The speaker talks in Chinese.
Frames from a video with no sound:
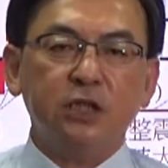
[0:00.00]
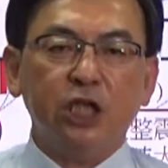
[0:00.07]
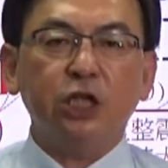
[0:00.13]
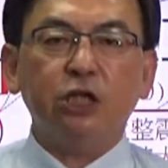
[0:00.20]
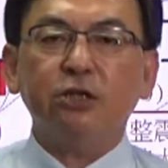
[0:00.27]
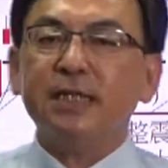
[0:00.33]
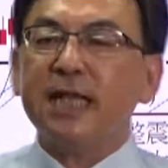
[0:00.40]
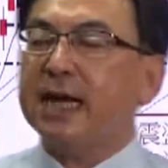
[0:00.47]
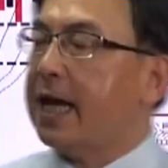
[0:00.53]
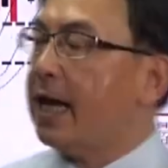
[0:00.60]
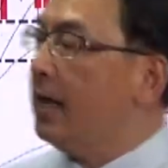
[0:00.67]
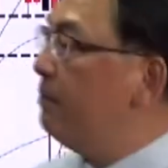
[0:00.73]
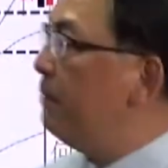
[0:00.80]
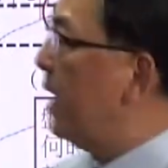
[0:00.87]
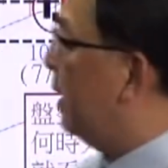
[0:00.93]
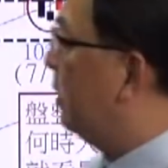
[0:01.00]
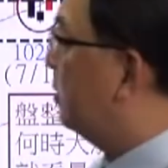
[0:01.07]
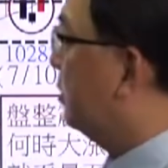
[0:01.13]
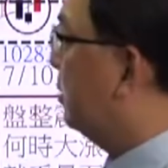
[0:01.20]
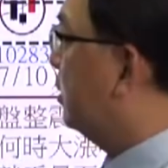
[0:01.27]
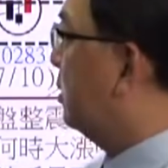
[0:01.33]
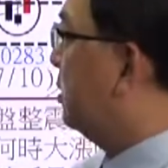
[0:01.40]
也都上来了嘛？
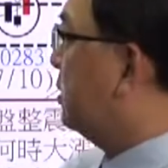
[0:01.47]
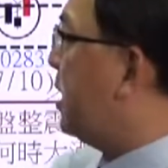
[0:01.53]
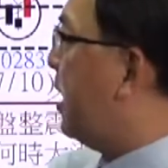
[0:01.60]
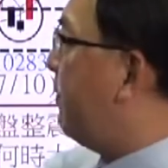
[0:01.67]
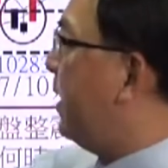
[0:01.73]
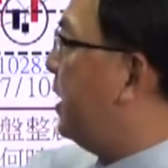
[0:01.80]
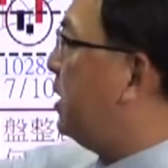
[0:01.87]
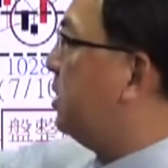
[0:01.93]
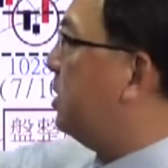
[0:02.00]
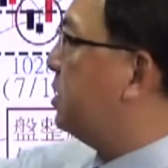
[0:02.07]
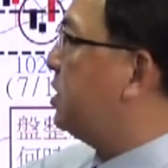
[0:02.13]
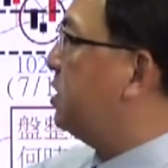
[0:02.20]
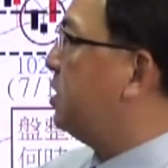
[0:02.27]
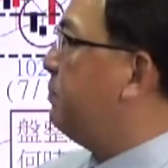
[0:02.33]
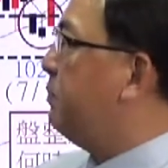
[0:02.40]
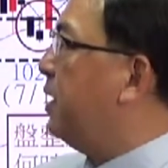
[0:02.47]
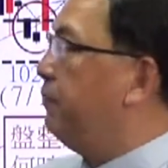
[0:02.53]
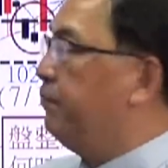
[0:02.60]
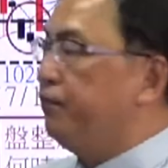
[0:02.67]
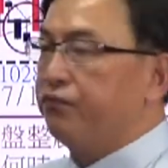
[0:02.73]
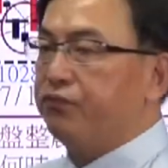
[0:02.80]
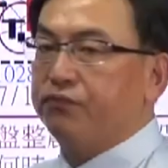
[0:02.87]
下半年的经济
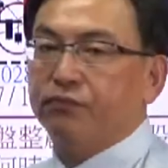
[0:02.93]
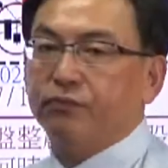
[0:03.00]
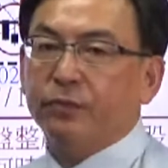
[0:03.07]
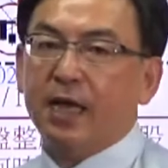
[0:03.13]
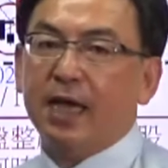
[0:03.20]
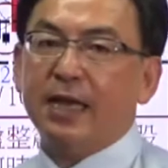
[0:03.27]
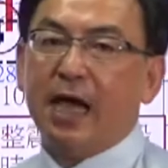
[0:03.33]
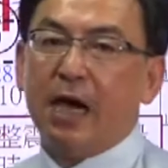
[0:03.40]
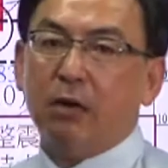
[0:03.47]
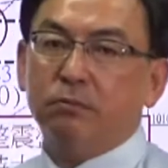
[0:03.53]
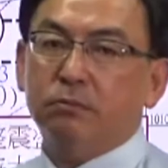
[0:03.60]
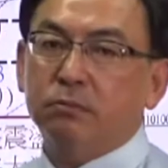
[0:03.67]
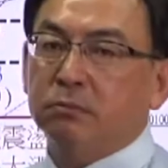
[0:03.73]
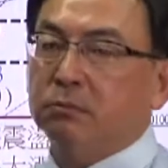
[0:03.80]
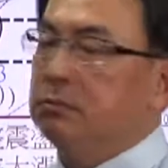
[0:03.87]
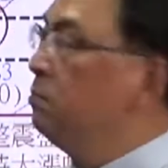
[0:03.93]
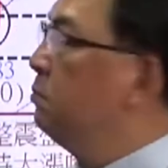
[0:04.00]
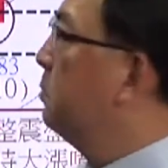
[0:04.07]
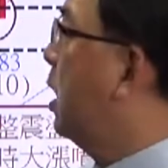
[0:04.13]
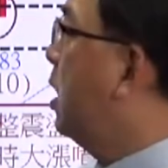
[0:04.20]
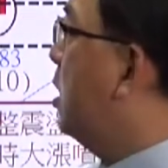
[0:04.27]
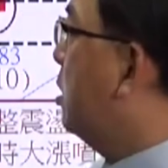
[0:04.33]
面看好，
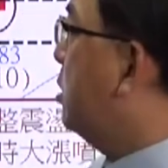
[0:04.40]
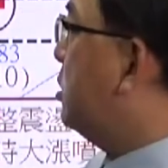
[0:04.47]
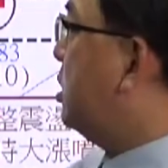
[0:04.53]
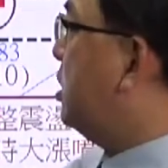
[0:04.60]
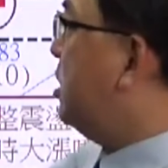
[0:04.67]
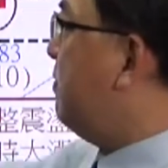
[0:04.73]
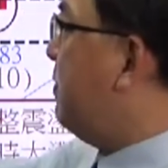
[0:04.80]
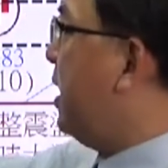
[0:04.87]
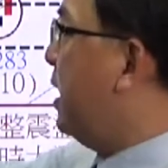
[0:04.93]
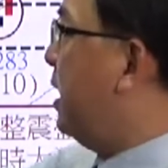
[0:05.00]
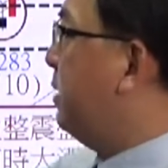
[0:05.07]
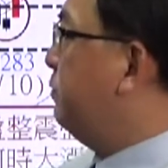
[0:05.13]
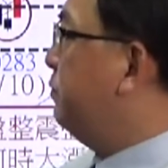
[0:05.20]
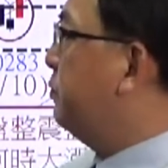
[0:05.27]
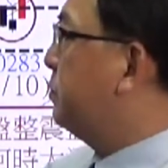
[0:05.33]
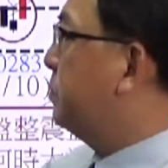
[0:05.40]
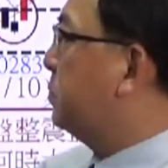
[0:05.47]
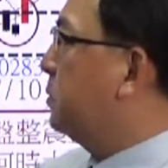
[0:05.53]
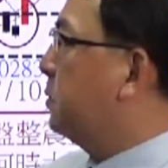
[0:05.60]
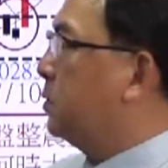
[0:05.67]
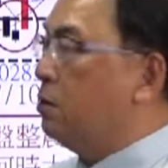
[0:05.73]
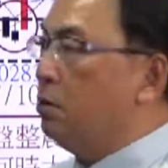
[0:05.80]
资金面呢？
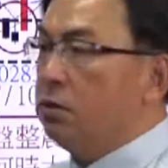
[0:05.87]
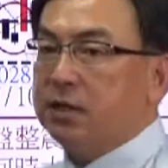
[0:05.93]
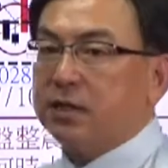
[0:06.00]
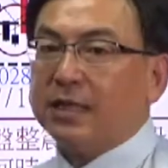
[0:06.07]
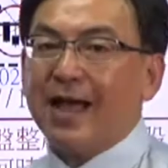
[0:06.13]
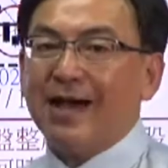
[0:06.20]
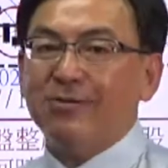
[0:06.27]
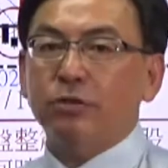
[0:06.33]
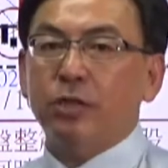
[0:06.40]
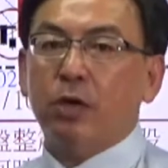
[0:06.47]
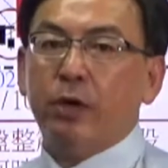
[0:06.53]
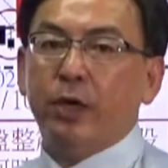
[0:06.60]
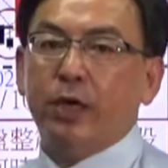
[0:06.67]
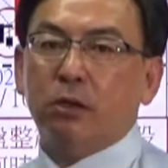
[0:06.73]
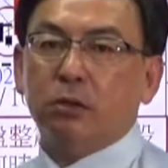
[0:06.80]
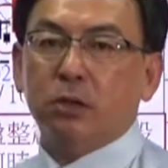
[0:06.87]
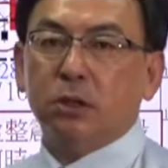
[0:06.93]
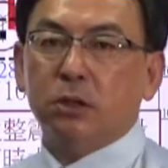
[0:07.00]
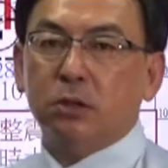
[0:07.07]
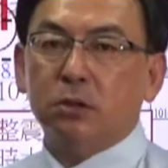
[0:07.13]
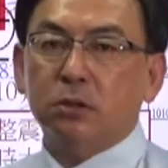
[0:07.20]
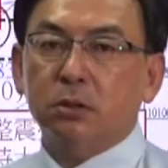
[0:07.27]
股市大户也回笼
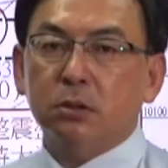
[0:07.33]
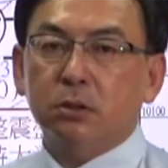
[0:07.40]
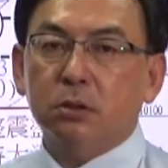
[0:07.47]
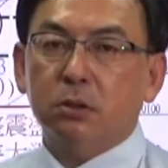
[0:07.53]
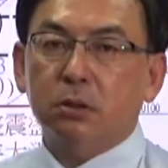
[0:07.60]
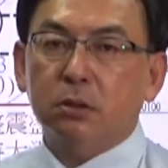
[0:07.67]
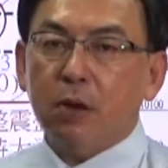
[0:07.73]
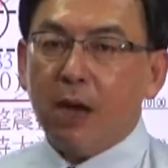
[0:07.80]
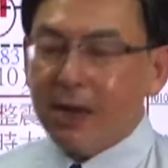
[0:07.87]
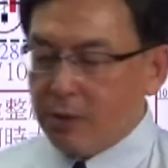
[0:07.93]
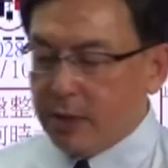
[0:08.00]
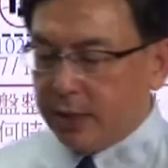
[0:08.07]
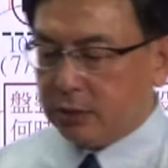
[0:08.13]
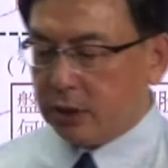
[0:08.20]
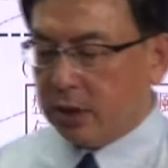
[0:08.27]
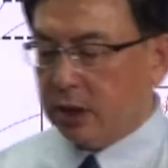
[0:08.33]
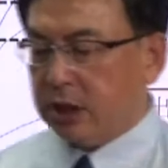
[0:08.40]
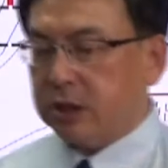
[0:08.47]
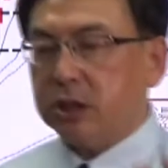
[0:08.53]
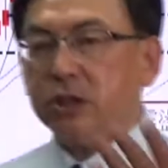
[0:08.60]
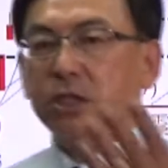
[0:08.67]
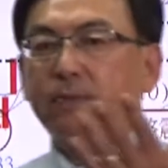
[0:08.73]
的，外汇存底
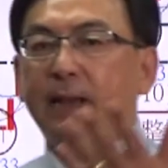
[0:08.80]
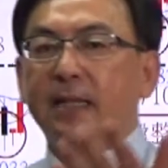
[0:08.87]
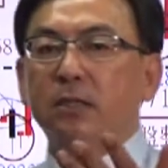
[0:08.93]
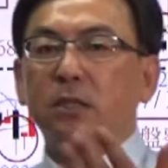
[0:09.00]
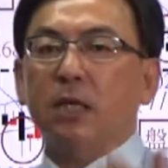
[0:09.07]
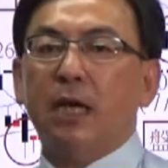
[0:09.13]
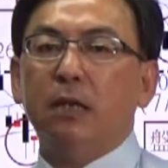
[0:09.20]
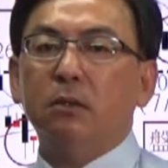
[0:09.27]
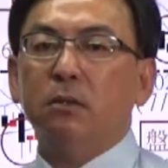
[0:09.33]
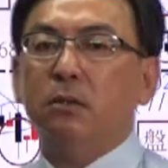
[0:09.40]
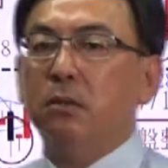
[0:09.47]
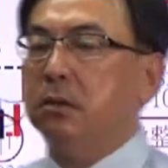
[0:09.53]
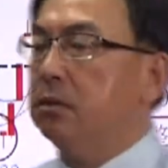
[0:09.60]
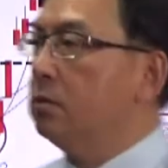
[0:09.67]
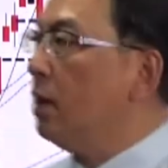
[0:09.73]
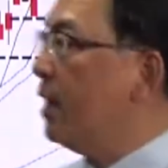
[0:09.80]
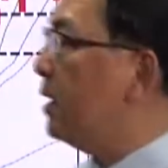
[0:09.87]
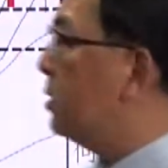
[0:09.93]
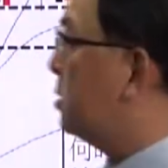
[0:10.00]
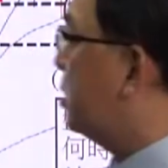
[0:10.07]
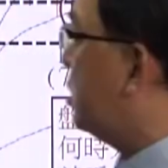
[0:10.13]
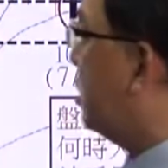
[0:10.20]
持续攀新高，所
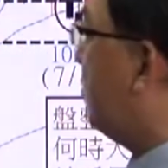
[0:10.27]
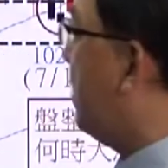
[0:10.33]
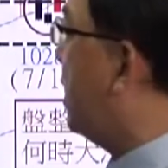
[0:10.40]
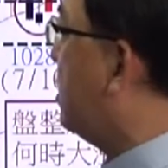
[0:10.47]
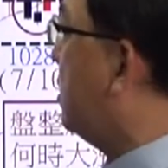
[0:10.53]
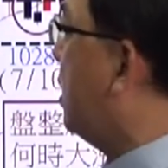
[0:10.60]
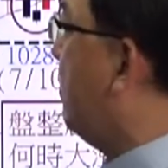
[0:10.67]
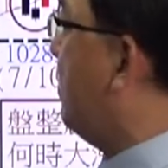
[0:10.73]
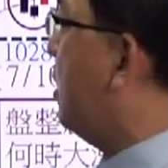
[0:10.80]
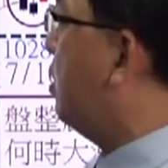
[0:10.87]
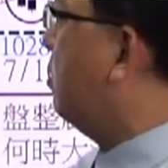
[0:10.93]
以资金面也没